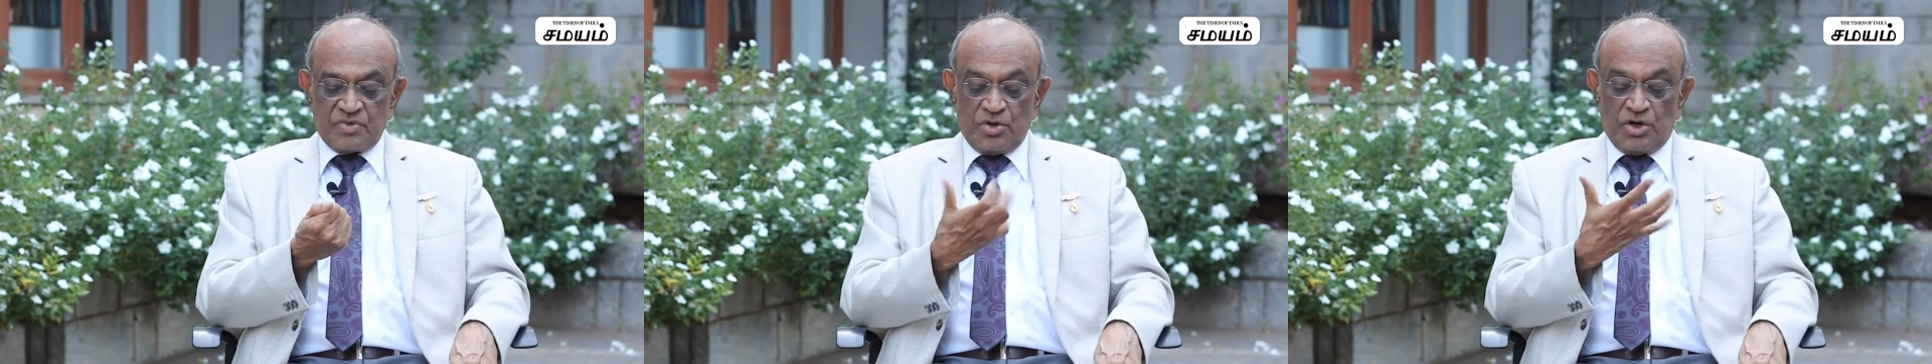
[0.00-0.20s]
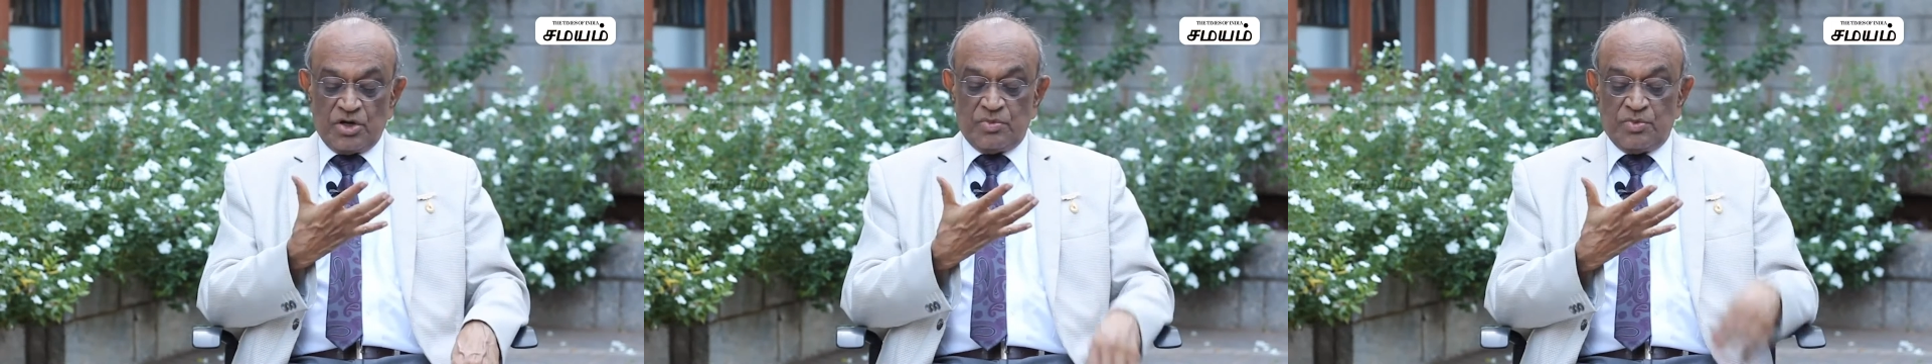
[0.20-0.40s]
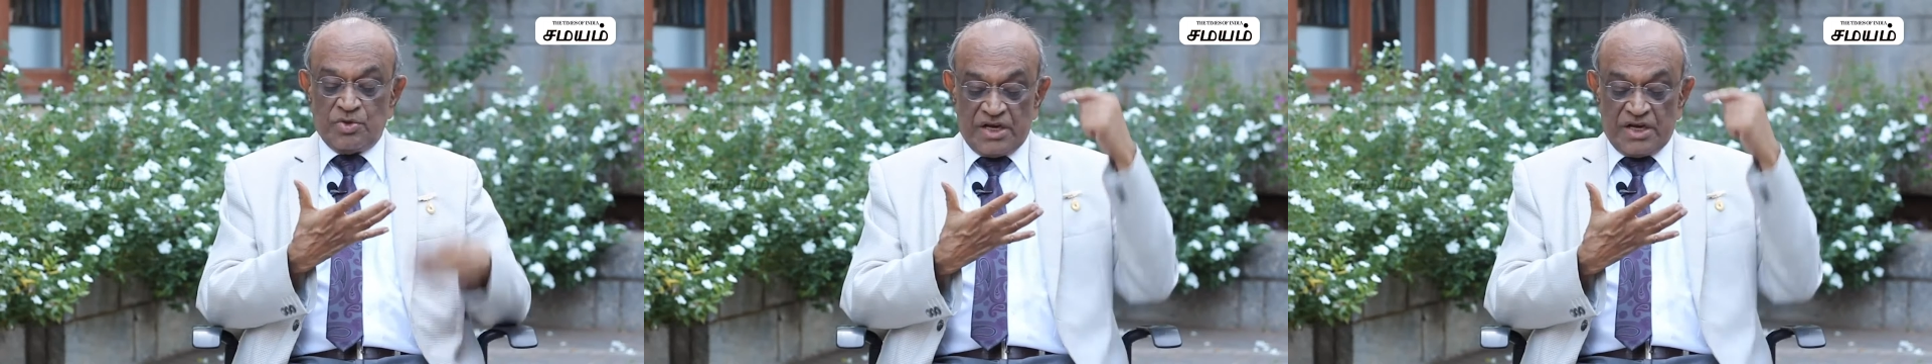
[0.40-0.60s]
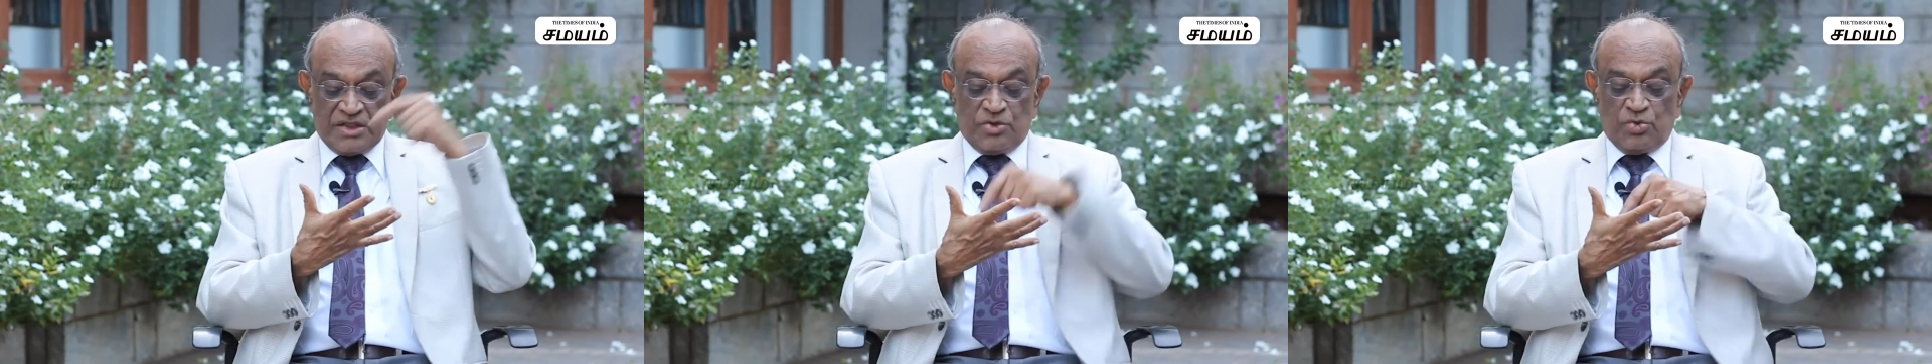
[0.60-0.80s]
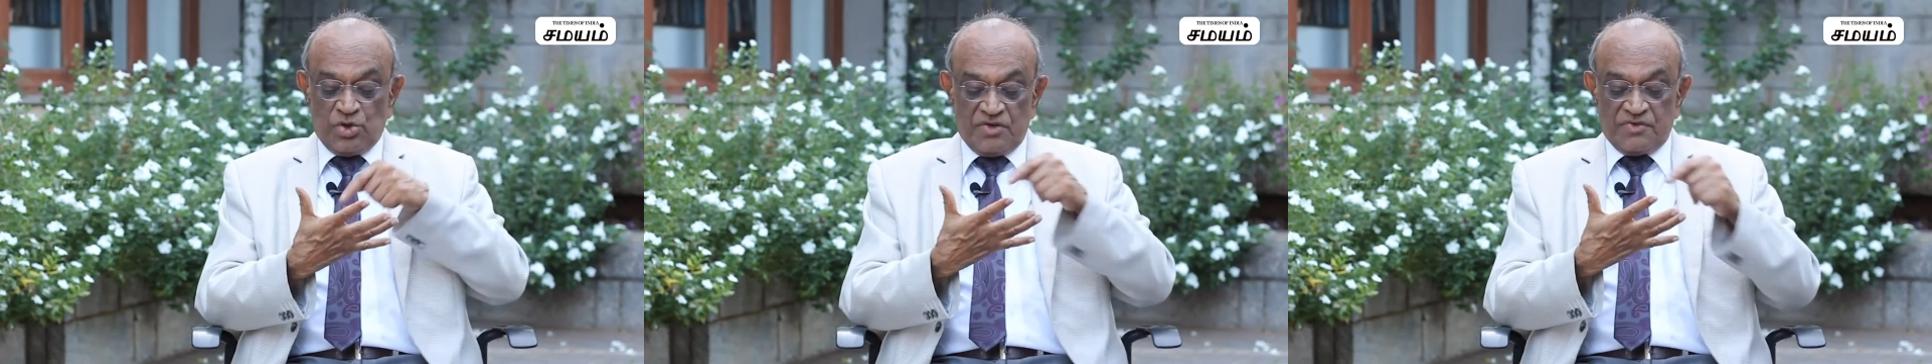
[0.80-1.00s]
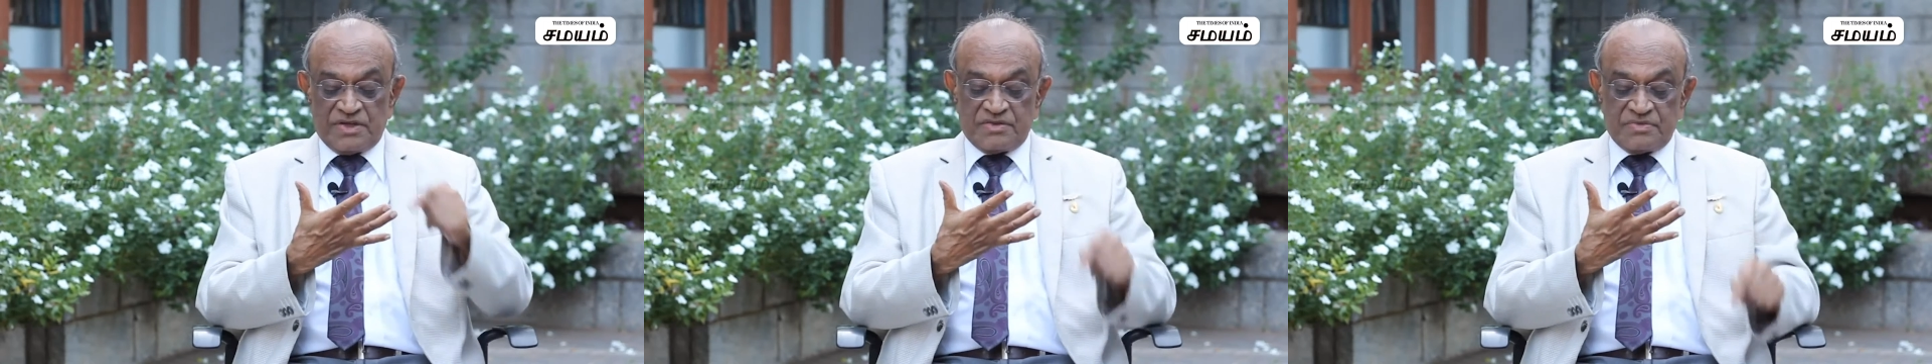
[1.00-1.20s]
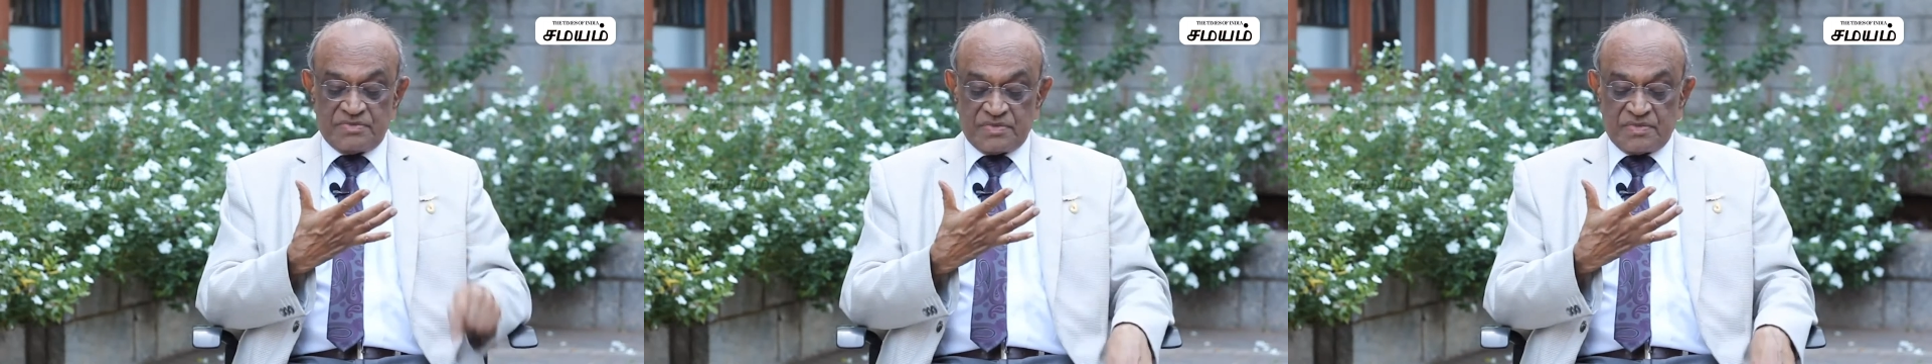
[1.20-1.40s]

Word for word: திறக்கும்போது ரத்தம் உள்ளே வருது